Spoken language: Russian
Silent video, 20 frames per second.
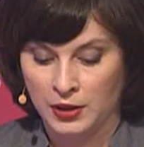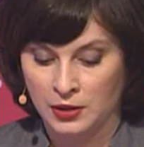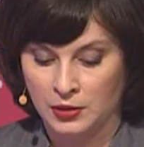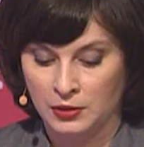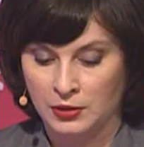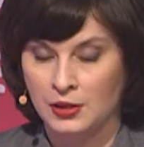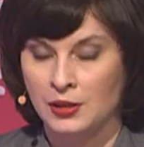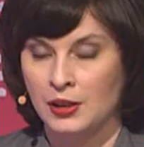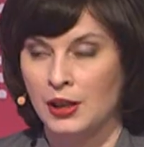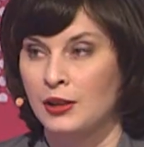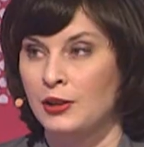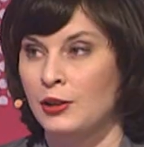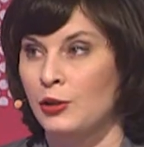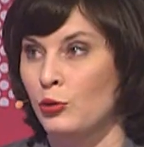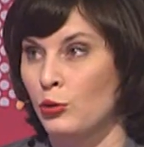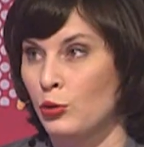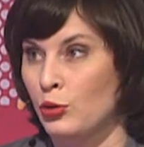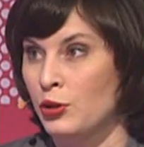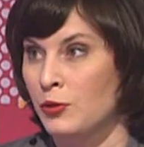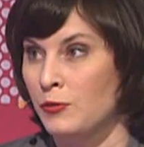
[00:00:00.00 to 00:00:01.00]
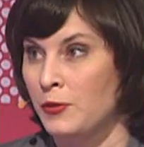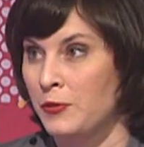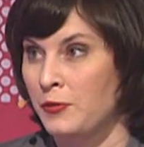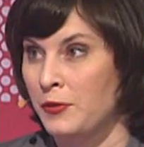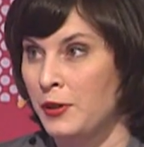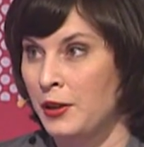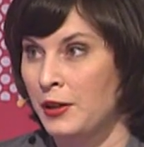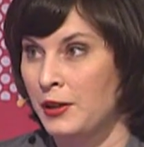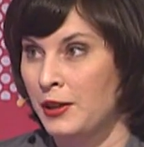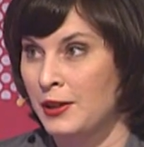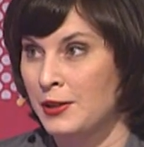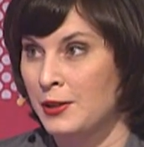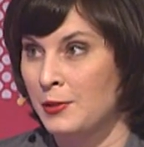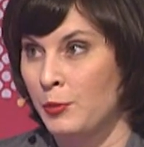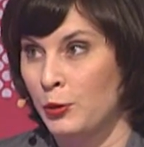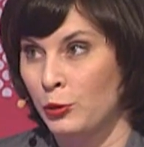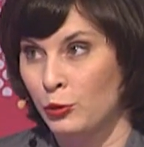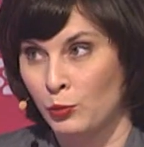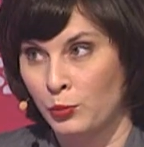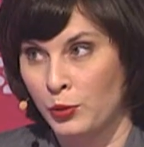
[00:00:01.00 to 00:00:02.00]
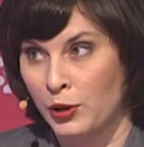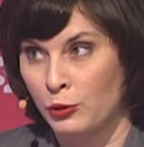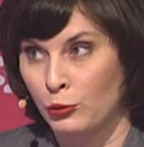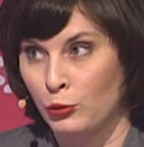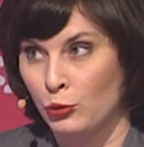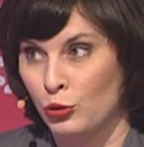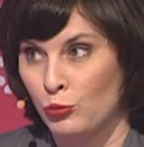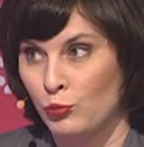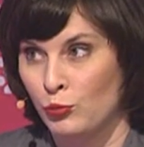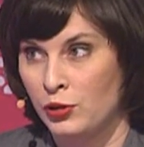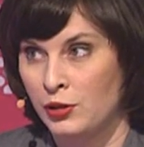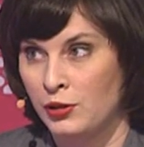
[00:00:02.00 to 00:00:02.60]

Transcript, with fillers: один из таких отзывов как раз, потом продолжим